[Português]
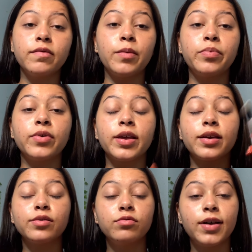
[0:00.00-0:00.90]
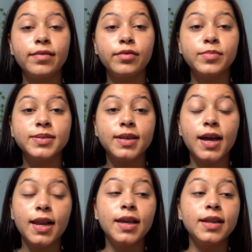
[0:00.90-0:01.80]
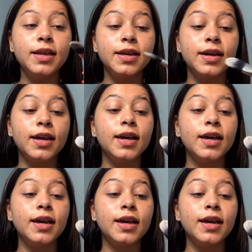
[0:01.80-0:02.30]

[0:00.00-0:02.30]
é porque aqui do lado tem uma serralheria